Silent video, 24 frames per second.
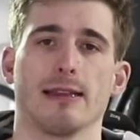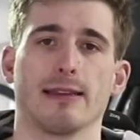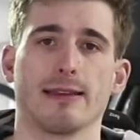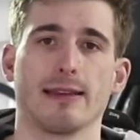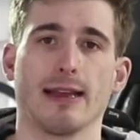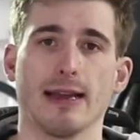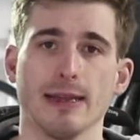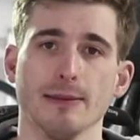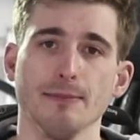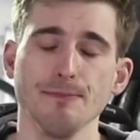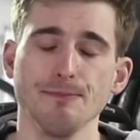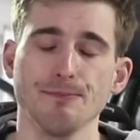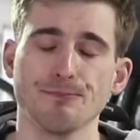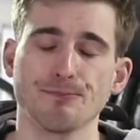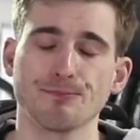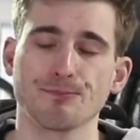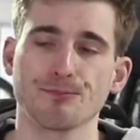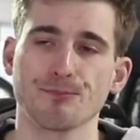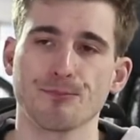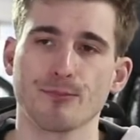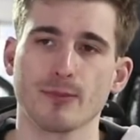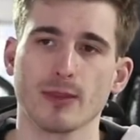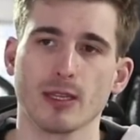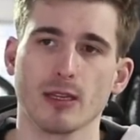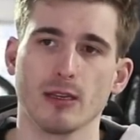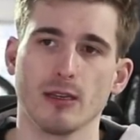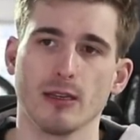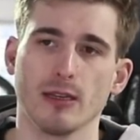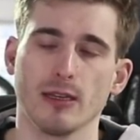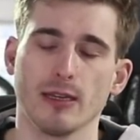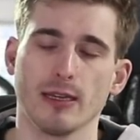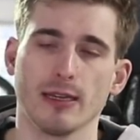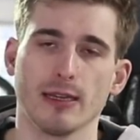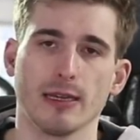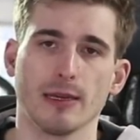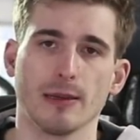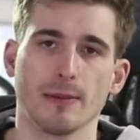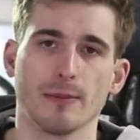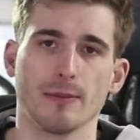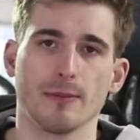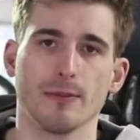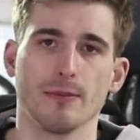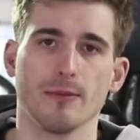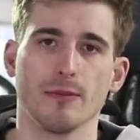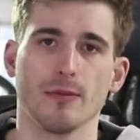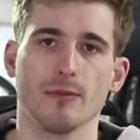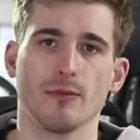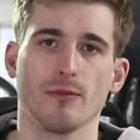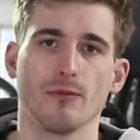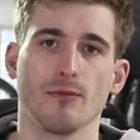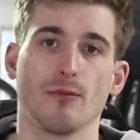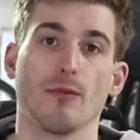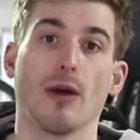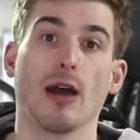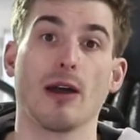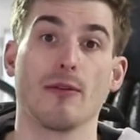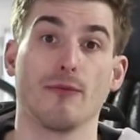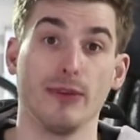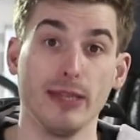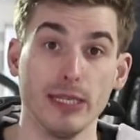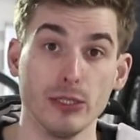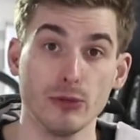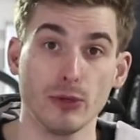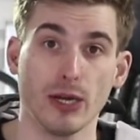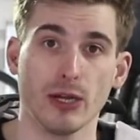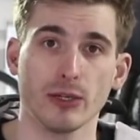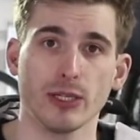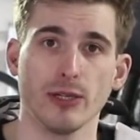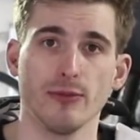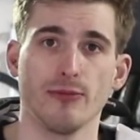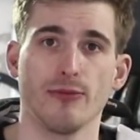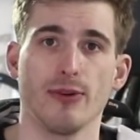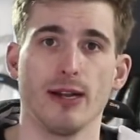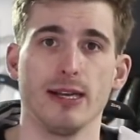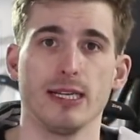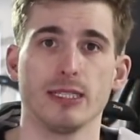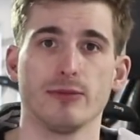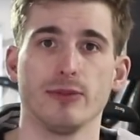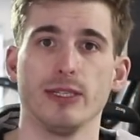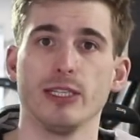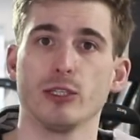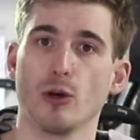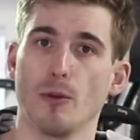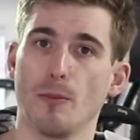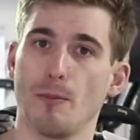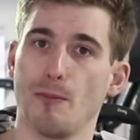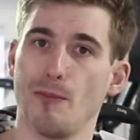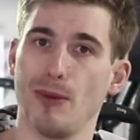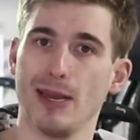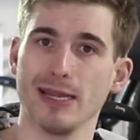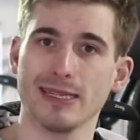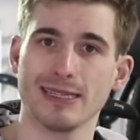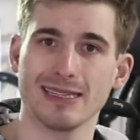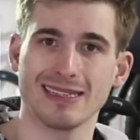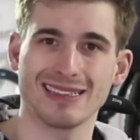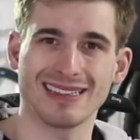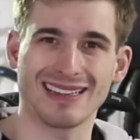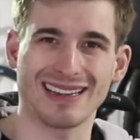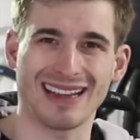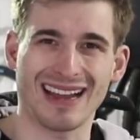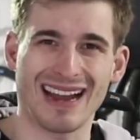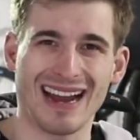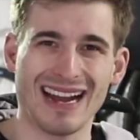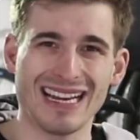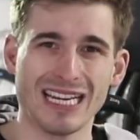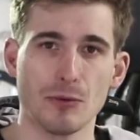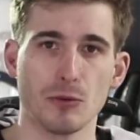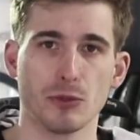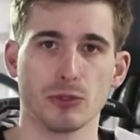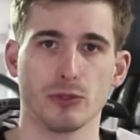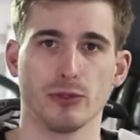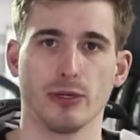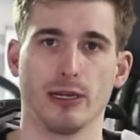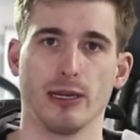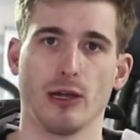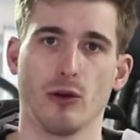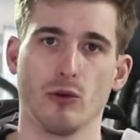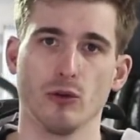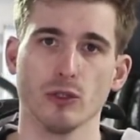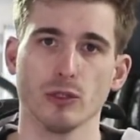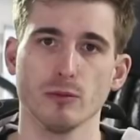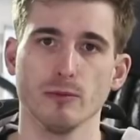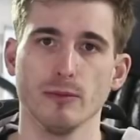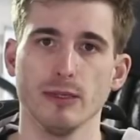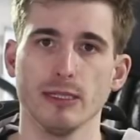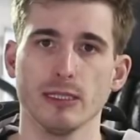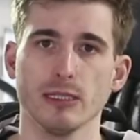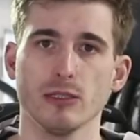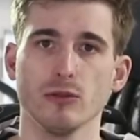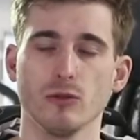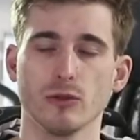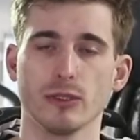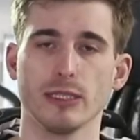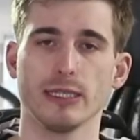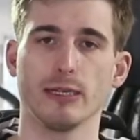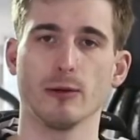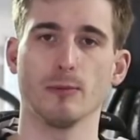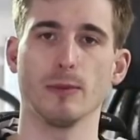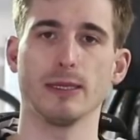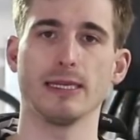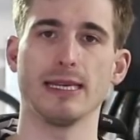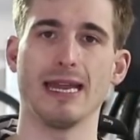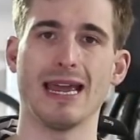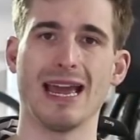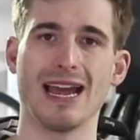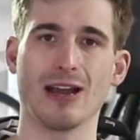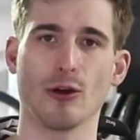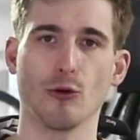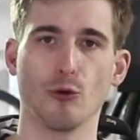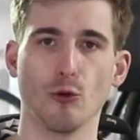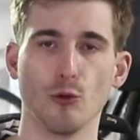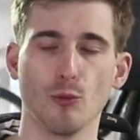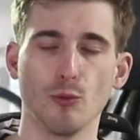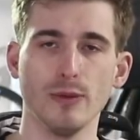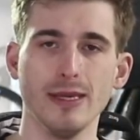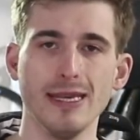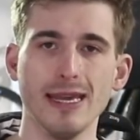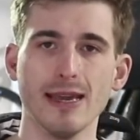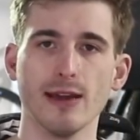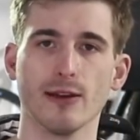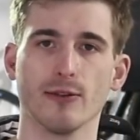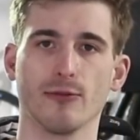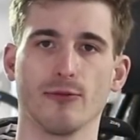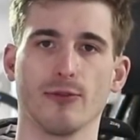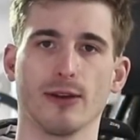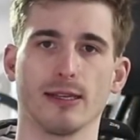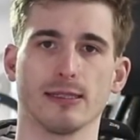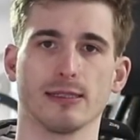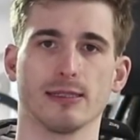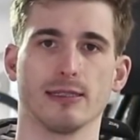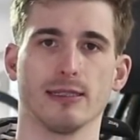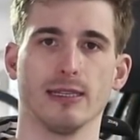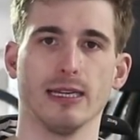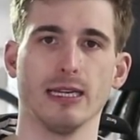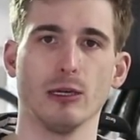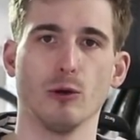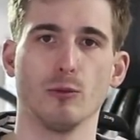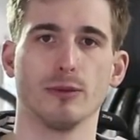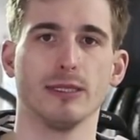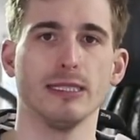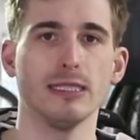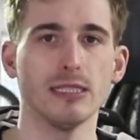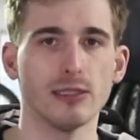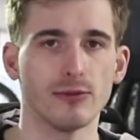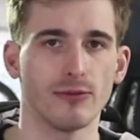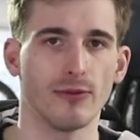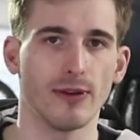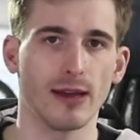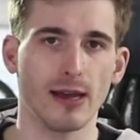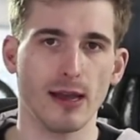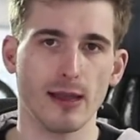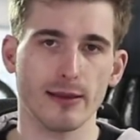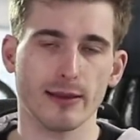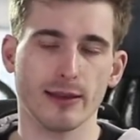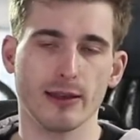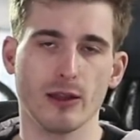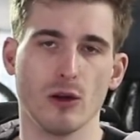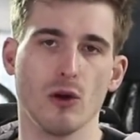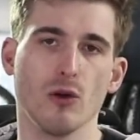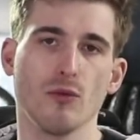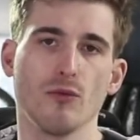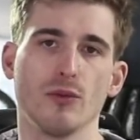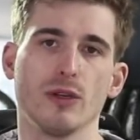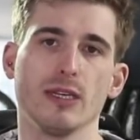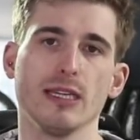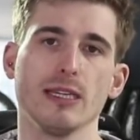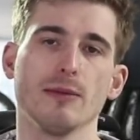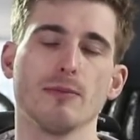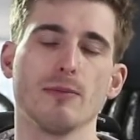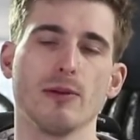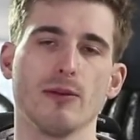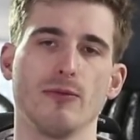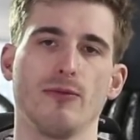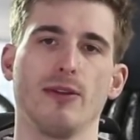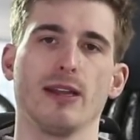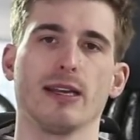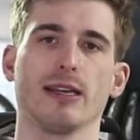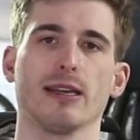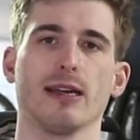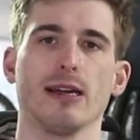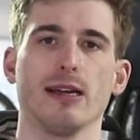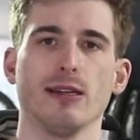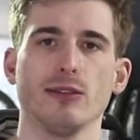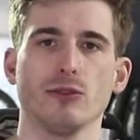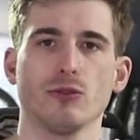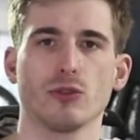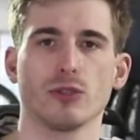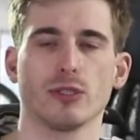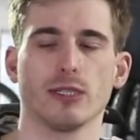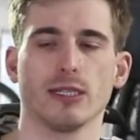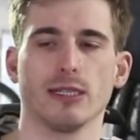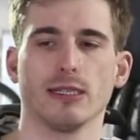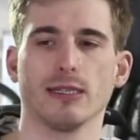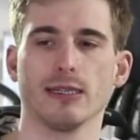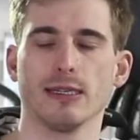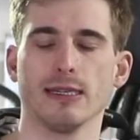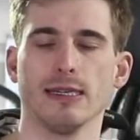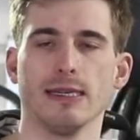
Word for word: Dann ähm, machen wir sogar den Fall, dass wir dich komplett dreidimensional ausmessen und die komplette Ergonomie erfassen, ja, um dieses Fahrrad dann auch für dich perfekt einzustellen.